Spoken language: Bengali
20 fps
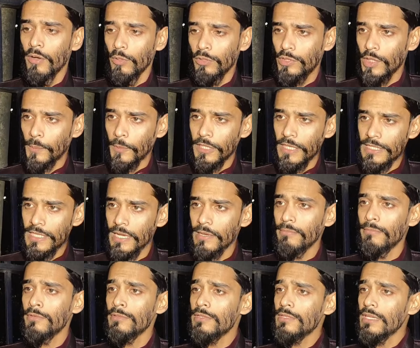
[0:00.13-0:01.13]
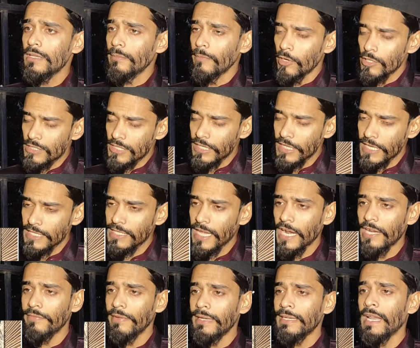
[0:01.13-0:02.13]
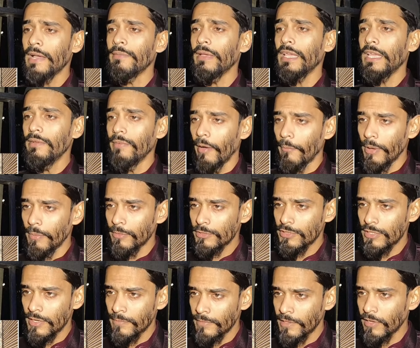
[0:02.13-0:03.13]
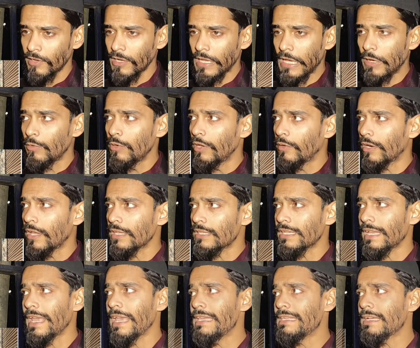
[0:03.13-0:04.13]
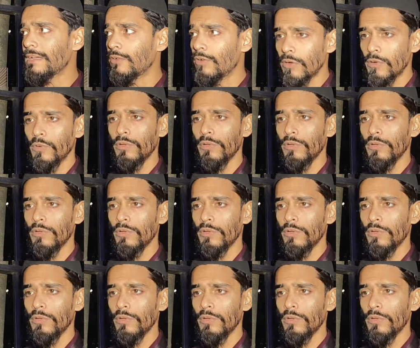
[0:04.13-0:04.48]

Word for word: উত্তরপ্রদেশে মসজিদের সার্ভের নামে কিভাবে মুসলিমদেরকে গুলি করা হচ্ছে এই যেগুলো